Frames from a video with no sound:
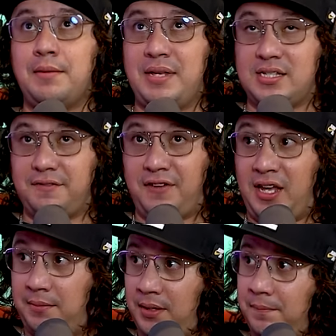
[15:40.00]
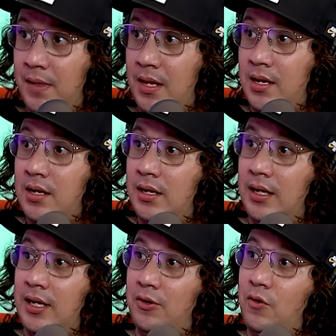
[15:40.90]
en la Mix FM,
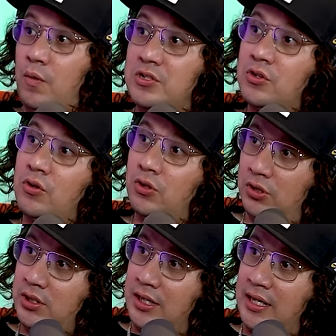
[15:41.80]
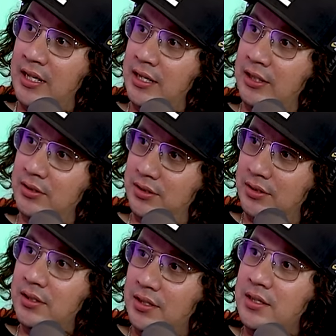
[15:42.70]
eh, con Wilson Godoy, que era director. ¿Estuviste
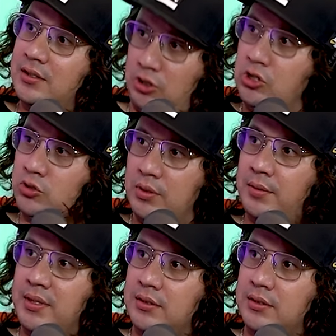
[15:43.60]
en la Mix? Sí, yo estuve en la